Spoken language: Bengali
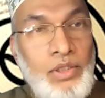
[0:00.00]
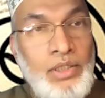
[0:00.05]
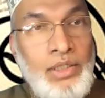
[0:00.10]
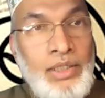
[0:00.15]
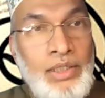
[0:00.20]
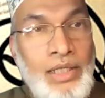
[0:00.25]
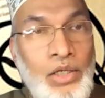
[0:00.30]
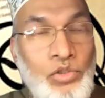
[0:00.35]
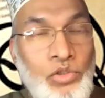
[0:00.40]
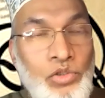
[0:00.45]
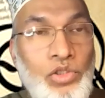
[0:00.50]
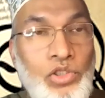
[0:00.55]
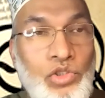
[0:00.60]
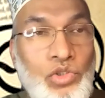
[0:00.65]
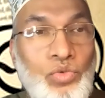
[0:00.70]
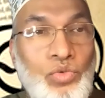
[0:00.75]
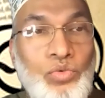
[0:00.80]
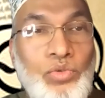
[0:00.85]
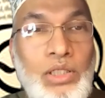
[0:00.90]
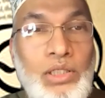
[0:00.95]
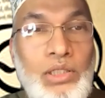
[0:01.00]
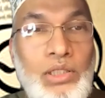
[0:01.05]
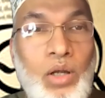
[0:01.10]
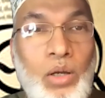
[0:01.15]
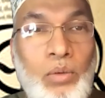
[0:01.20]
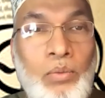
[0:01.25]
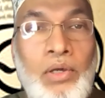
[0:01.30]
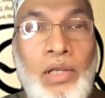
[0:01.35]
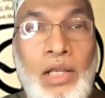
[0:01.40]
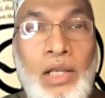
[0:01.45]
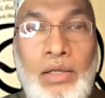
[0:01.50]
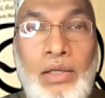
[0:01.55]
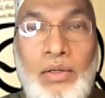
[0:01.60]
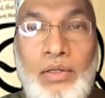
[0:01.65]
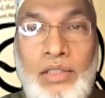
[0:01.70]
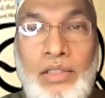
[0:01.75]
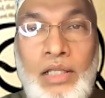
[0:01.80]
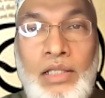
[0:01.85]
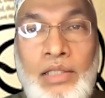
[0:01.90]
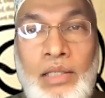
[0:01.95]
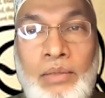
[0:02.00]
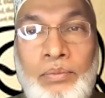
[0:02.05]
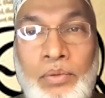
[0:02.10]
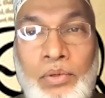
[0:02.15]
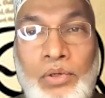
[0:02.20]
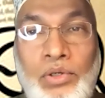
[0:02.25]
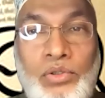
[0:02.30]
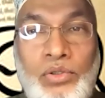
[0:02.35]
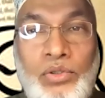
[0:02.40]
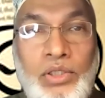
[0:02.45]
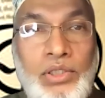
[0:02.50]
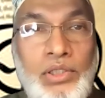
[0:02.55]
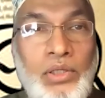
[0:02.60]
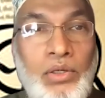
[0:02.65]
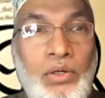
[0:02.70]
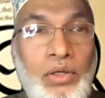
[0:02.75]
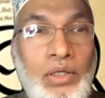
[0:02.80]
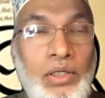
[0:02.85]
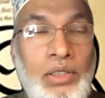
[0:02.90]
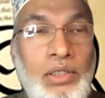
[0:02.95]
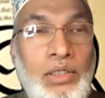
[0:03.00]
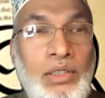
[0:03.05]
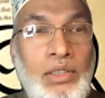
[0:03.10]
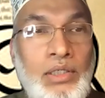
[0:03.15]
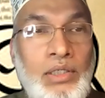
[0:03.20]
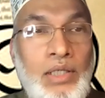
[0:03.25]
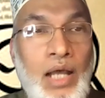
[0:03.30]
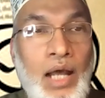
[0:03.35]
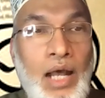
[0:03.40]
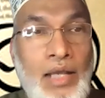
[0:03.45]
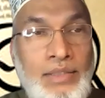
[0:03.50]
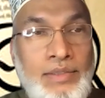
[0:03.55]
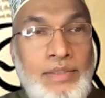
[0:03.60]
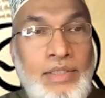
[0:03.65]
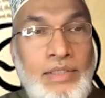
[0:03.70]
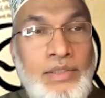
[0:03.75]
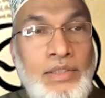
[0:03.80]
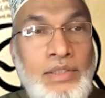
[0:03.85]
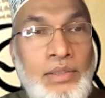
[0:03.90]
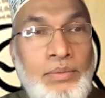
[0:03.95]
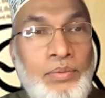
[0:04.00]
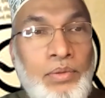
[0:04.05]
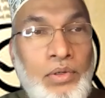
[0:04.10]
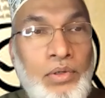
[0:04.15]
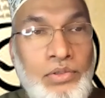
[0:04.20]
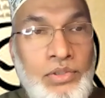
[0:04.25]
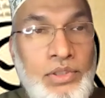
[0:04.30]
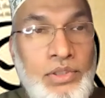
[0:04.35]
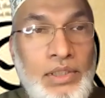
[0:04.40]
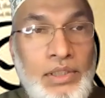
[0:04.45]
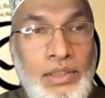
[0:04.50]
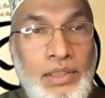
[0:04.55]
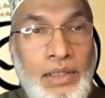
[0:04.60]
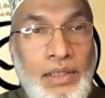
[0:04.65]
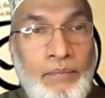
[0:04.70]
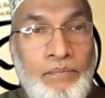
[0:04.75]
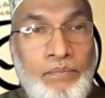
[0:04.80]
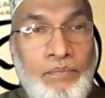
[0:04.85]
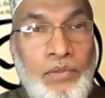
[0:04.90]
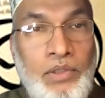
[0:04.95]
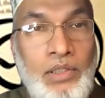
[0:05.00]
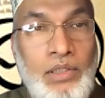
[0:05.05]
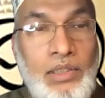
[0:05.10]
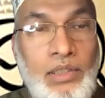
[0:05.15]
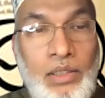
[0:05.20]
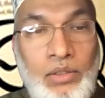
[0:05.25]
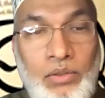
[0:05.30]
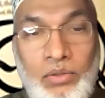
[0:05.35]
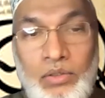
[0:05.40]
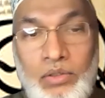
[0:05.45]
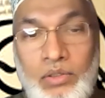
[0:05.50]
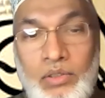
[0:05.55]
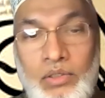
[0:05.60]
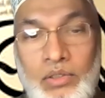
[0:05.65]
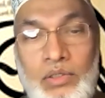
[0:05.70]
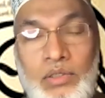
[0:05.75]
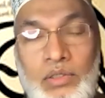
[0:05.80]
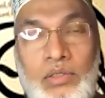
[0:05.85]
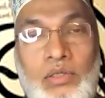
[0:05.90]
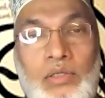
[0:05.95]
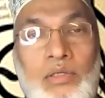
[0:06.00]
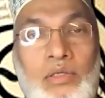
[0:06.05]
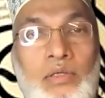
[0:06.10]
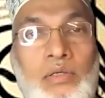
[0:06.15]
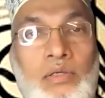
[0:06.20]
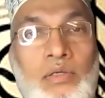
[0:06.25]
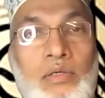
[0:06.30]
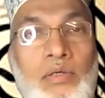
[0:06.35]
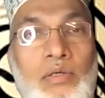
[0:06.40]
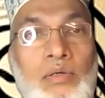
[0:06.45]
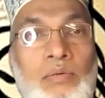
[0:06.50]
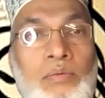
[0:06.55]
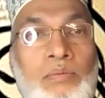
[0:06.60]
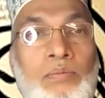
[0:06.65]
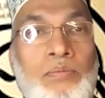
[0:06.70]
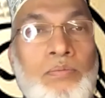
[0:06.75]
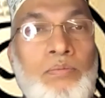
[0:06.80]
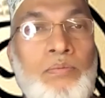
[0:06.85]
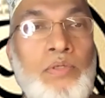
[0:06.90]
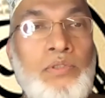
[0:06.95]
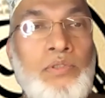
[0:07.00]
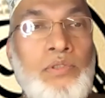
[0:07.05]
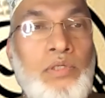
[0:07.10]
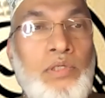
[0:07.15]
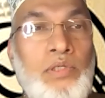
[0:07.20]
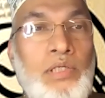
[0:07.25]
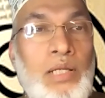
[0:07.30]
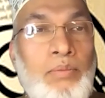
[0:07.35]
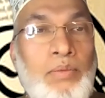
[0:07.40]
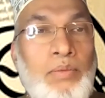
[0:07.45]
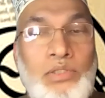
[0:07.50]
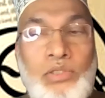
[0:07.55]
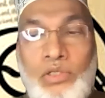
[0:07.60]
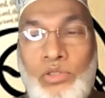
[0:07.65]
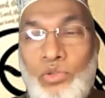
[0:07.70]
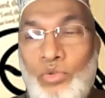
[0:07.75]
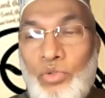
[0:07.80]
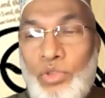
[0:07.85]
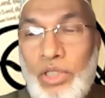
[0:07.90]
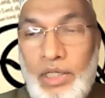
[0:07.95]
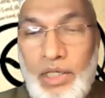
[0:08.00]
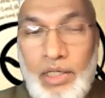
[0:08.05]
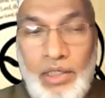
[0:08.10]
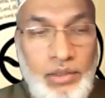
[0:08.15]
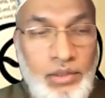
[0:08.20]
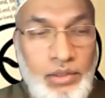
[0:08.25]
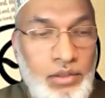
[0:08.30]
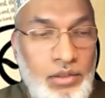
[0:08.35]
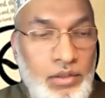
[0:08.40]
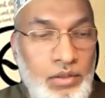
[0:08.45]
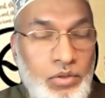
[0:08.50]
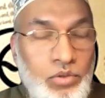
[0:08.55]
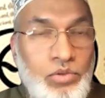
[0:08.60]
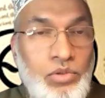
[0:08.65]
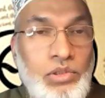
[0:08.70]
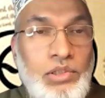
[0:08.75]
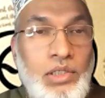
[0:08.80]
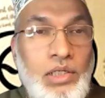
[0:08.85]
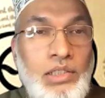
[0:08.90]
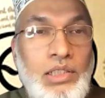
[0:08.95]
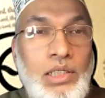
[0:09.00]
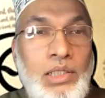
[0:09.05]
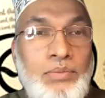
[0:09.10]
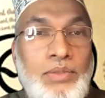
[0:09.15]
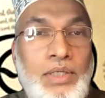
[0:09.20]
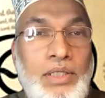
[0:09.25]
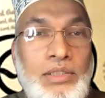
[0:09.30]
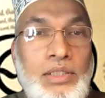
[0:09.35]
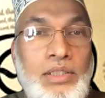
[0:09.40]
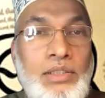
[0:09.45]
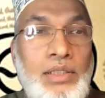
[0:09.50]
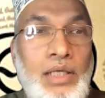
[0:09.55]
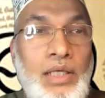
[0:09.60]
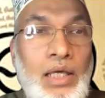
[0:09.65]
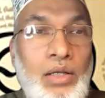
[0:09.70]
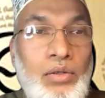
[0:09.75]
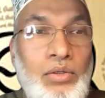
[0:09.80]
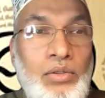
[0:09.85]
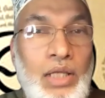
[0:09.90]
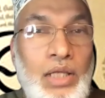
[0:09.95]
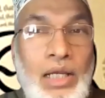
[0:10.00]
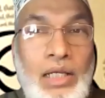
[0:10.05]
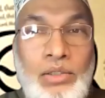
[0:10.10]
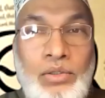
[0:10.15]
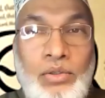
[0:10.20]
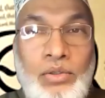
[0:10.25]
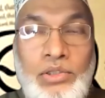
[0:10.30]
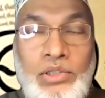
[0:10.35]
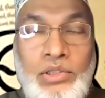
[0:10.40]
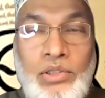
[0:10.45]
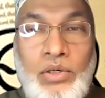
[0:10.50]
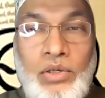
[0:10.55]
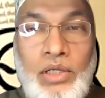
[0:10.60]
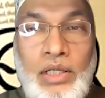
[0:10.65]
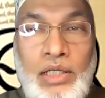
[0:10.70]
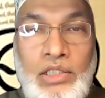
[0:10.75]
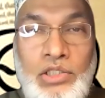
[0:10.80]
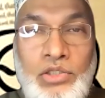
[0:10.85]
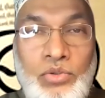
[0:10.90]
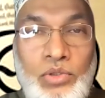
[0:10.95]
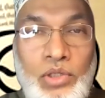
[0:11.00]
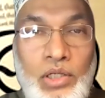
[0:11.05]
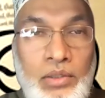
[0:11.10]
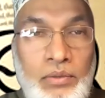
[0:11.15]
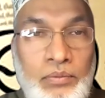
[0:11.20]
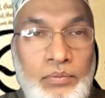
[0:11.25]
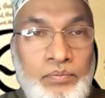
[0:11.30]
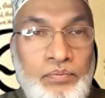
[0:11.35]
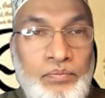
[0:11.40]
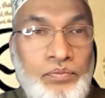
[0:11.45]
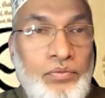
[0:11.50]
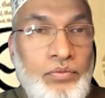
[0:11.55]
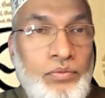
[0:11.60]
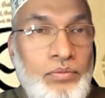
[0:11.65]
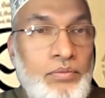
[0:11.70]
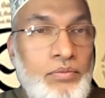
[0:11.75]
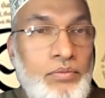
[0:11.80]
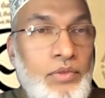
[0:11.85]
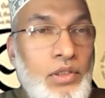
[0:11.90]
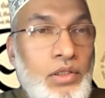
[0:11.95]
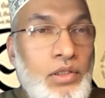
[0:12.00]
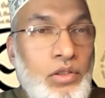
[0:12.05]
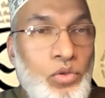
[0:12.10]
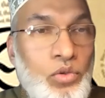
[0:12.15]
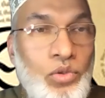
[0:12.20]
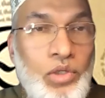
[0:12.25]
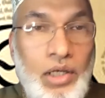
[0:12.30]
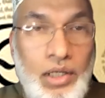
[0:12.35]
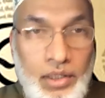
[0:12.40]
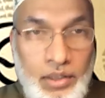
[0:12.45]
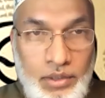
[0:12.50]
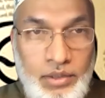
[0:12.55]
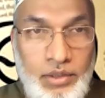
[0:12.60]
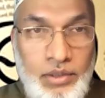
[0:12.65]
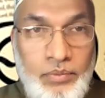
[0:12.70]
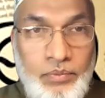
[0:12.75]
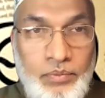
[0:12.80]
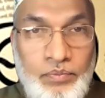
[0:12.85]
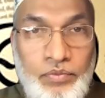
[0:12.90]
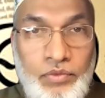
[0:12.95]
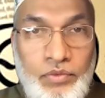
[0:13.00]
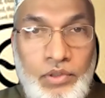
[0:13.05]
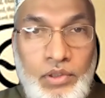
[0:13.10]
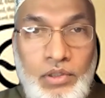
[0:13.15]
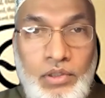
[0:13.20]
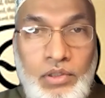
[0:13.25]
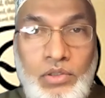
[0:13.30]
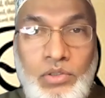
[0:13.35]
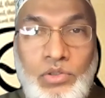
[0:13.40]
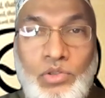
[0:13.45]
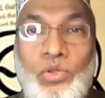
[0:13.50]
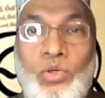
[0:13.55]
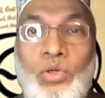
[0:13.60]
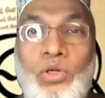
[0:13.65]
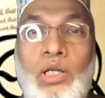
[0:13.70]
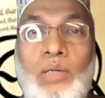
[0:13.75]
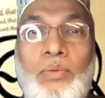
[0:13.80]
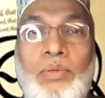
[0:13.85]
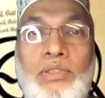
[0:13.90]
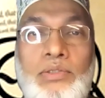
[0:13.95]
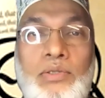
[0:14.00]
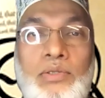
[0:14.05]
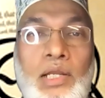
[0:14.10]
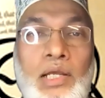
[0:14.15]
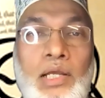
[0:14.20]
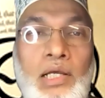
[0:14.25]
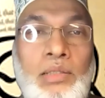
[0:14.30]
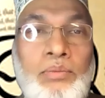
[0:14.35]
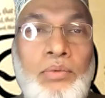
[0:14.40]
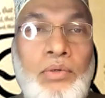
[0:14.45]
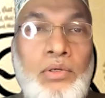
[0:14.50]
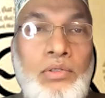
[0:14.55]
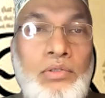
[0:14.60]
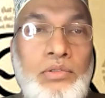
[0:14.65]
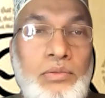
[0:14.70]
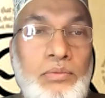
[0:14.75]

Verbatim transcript: কেউ যদি সুন্নাতরা অবহেলা করে তাহলে তার পরিণতি কি হয় আস্তে আস্তে সে ফরজ ছেড়ে দেয় দেখুন ফজরের নামাজ হলে দুই রাখাত রসুল সাল্লাহ সাল্লাম তার সাথে আরো অ্যাড করেছেন কয় রাখাত সুন্না দুই রাখাত জোহর নামাজ কয় রাখাত ফরজ